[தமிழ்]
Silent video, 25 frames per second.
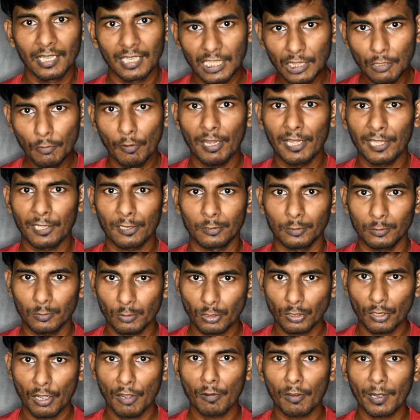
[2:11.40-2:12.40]
இதுவாயிரும்
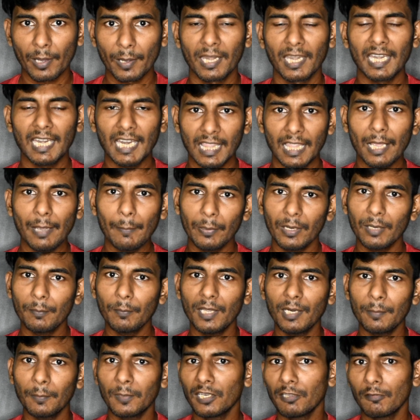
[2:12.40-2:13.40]
ஸோ அவங்க என்ன தான்
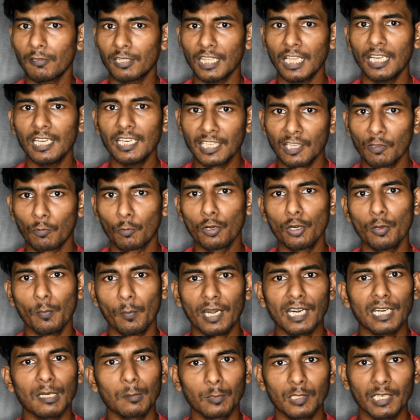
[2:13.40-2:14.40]
ப்ரிப்பேர் பண்ணி வந்தாலும் இங்கே ஒன்றும்
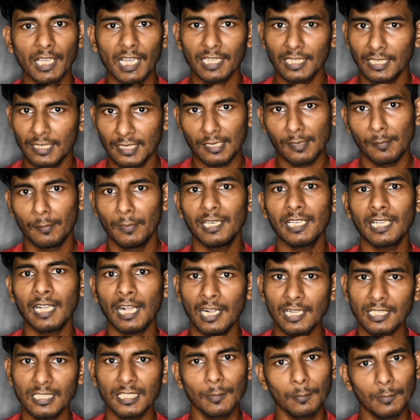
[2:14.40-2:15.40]
பண்ண முடியாதுன்ற மாதிரி
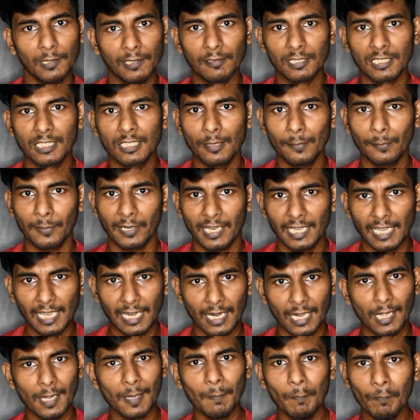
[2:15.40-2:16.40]
கான்செப்டில் வச்சுருப்பாங்க
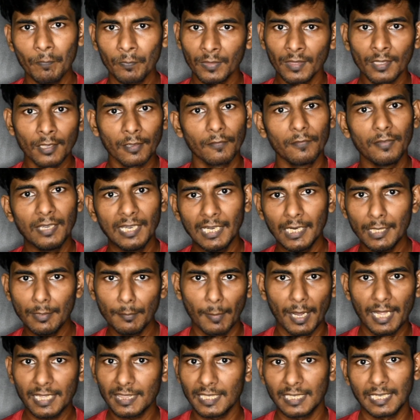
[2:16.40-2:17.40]
ஏன்னா வீடு
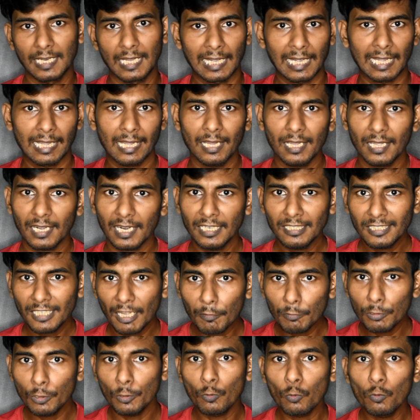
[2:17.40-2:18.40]
மாற்றிட்டாங்க
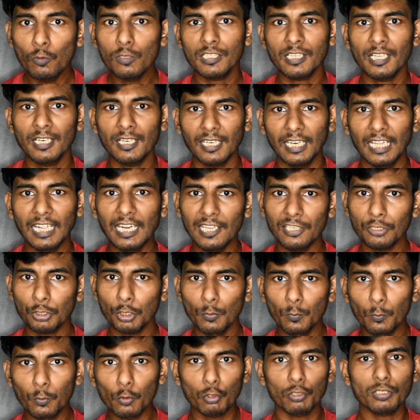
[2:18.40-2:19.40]
ரெண்டாவது ரூல்ஸ் அண்ட்
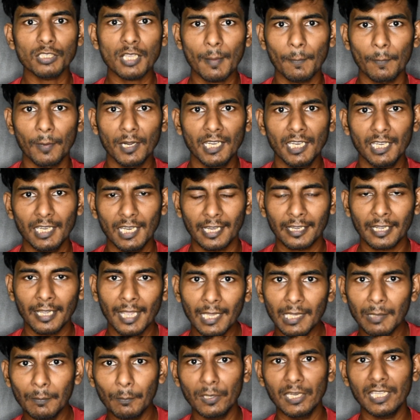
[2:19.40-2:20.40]
ரெகுலேஷன் புதுசாக பண்ணிட்டாங்க
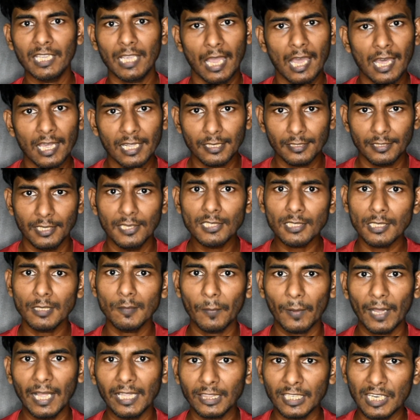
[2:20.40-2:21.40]
இப்போ நீங்கள் ஆறு சீசன்
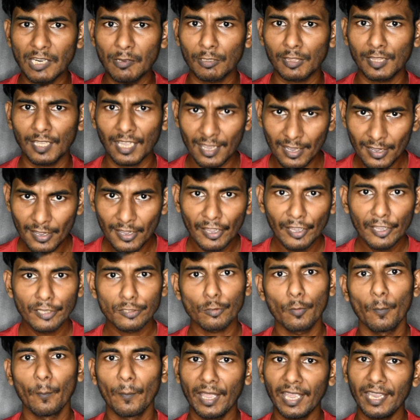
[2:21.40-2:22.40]
பார்த்துட்டு வந்தால் ஸோ
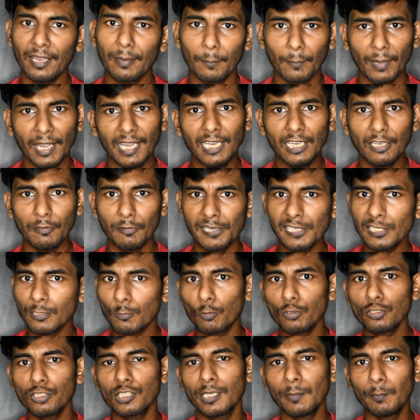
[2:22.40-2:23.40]
மே மைண்ட் வைஸ்
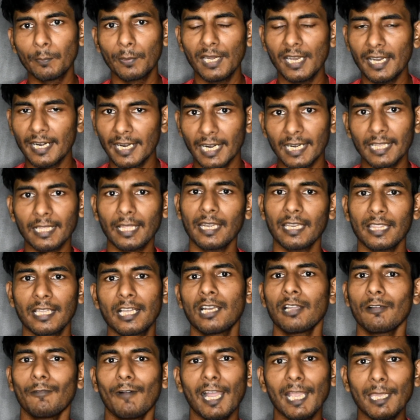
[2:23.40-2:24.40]
கொஞ்சம் இப்படிலாம்
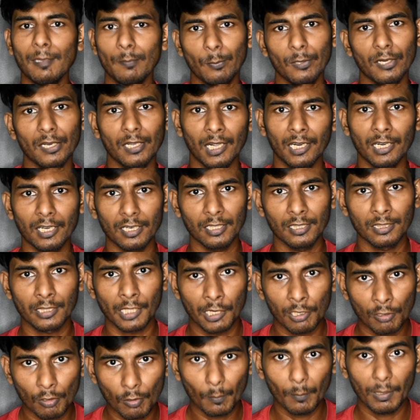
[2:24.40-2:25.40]
நடக்கிறதுக்கான வாய்ப்பு இருக்குன்றது
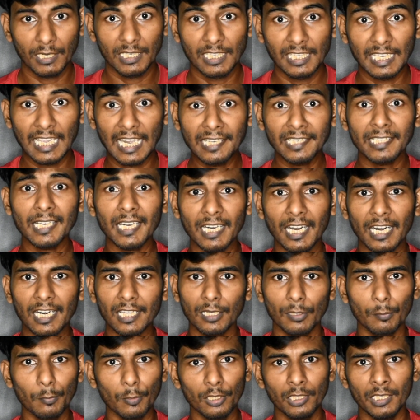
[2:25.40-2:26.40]
தெரியும் பட் என்ன
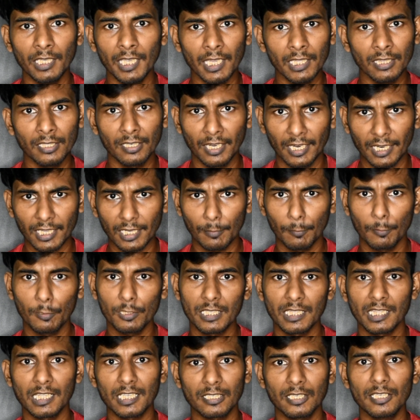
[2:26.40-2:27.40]
நடக்க போது ஏது நடக்க போது
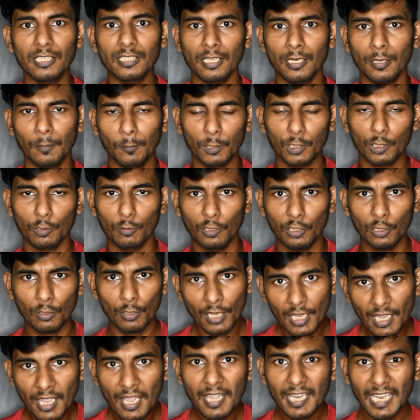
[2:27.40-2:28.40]
இந்த சீசனை பொறுத்தவரையும்
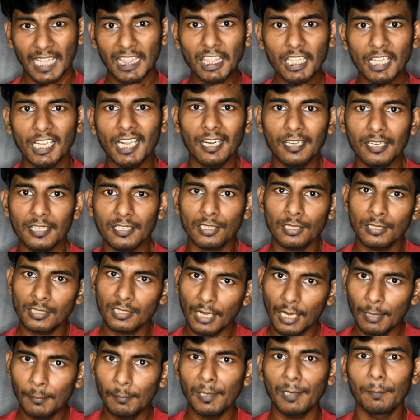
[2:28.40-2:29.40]
எந்த
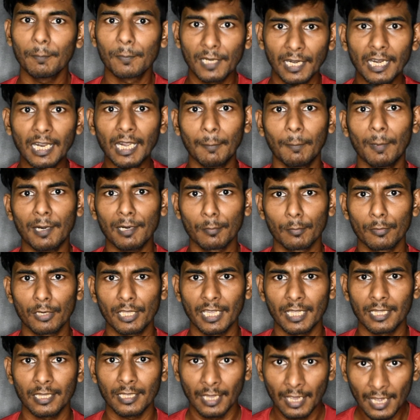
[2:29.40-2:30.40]
கண்டஸ்டன்ஸாலுமே ப்ரிடிக்ட் பண்ண
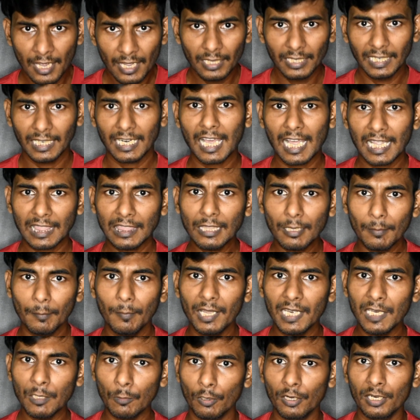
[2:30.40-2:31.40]
முடியாது ஏன்னா அந்த
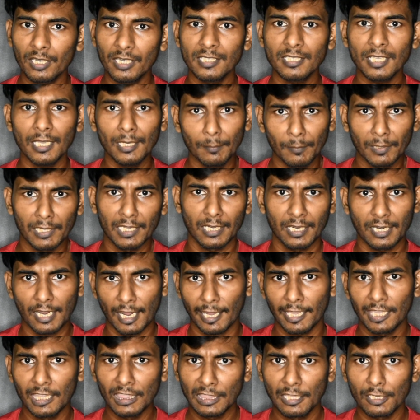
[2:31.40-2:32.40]
மாதிரி ஒரு டிசைன்
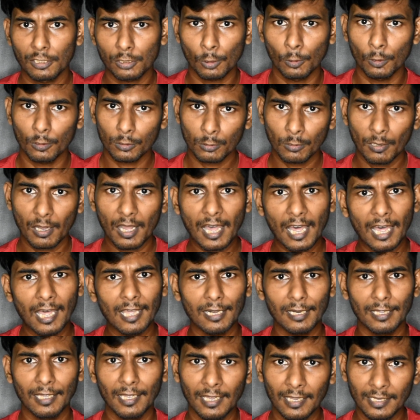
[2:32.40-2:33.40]
பண்ணியிருக்காங்க இந்த ஷோ ஸோ
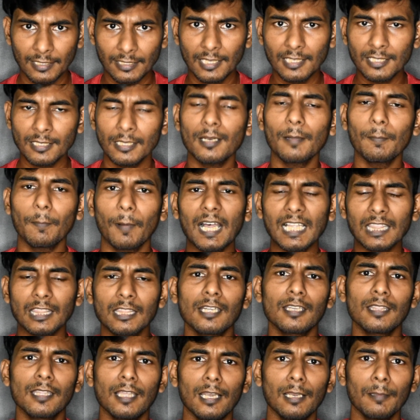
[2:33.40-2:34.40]
ஆறு சீசனை
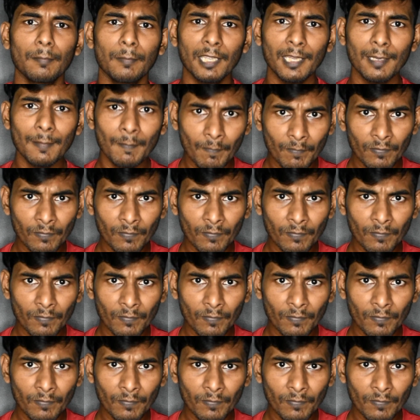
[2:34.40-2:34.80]
பார்த்துருந்தாலுமே